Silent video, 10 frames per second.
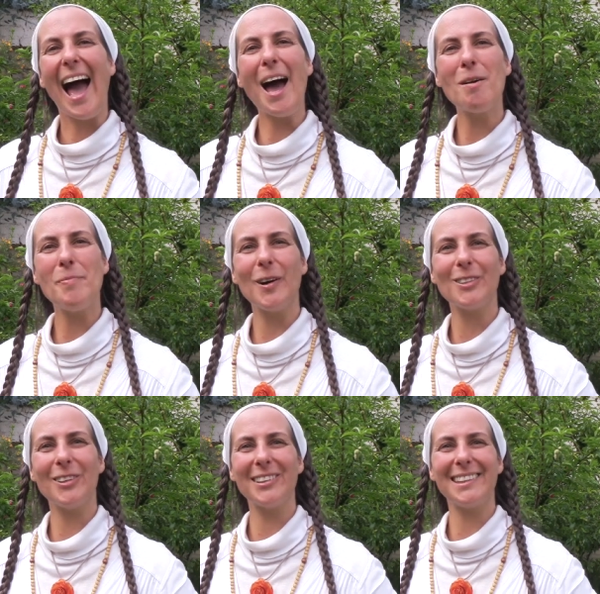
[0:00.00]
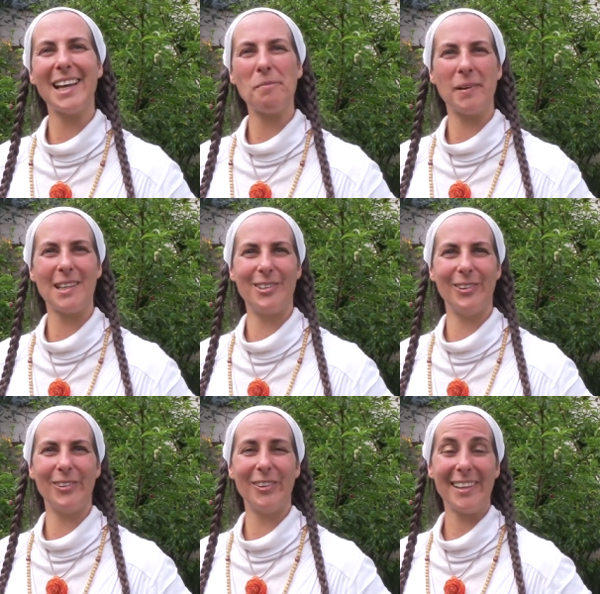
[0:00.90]
importantes et
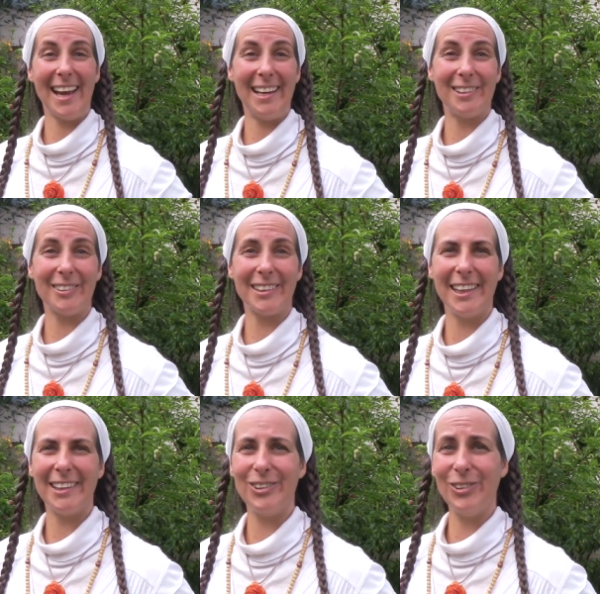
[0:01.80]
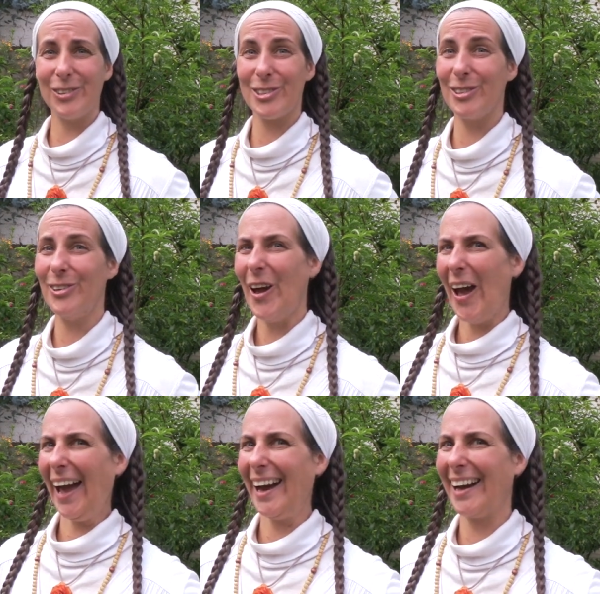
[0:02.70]
impressionnantes. Elle est en train de se
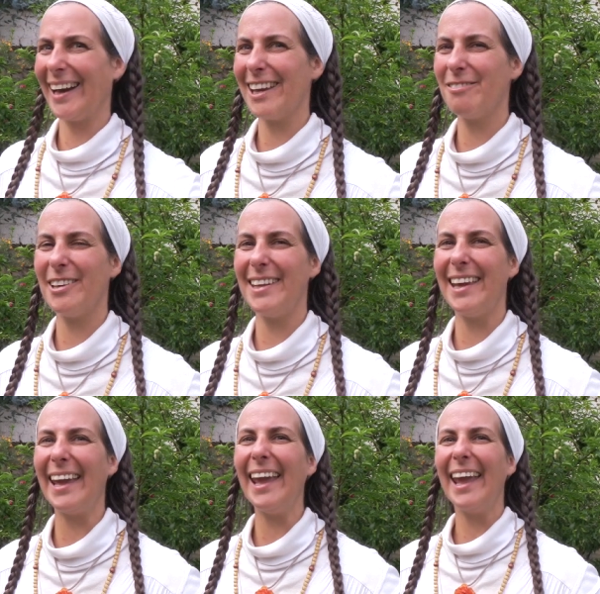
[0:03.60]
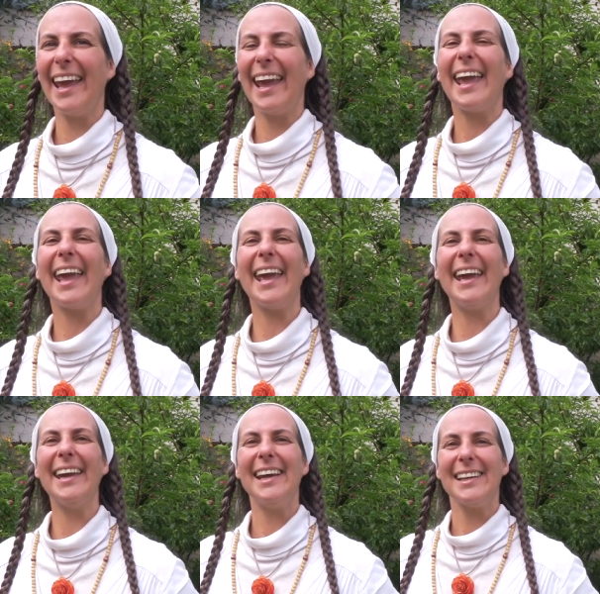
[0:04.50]
réveiller
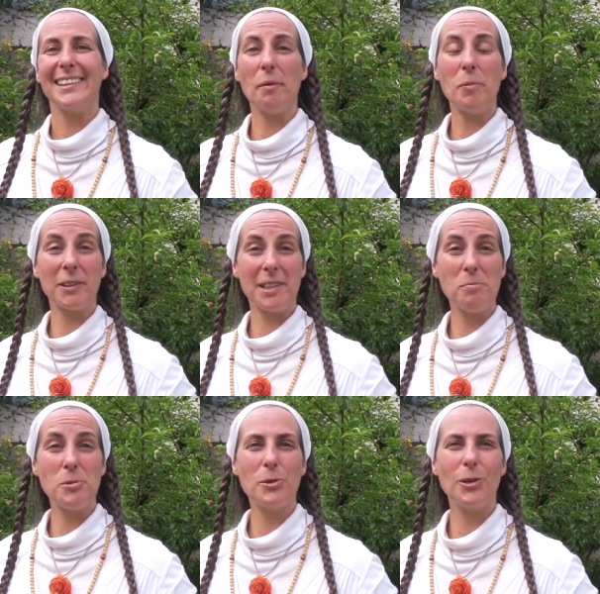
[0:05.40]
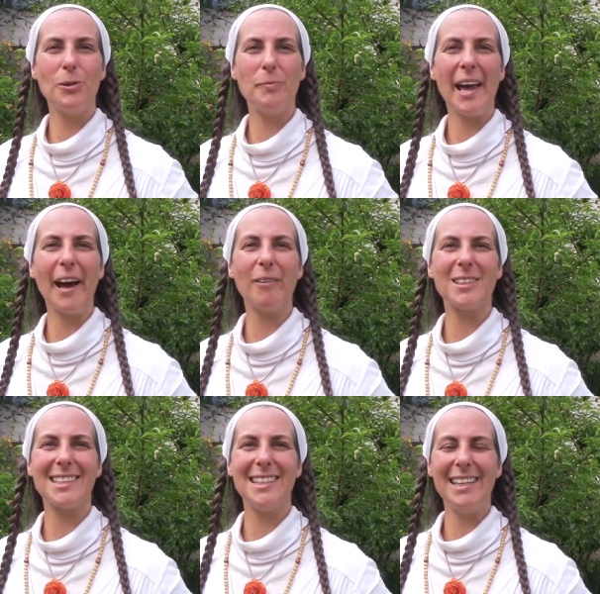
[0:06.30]
et d'apporter beaucoup de lumière
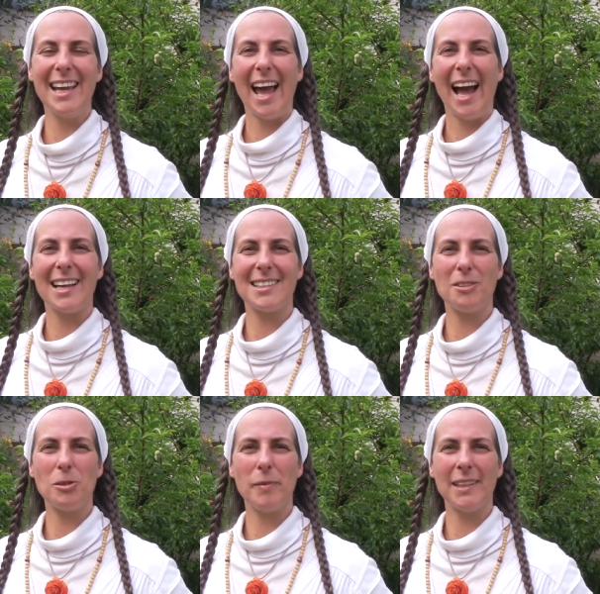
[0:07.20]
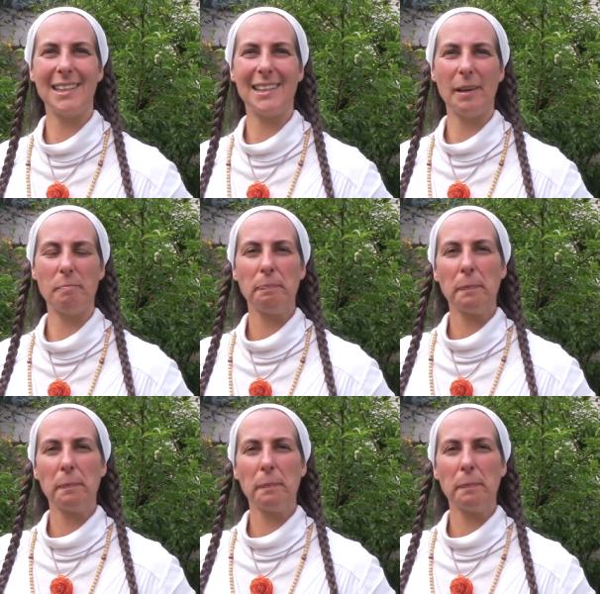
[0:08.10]
aussi à cette humanité.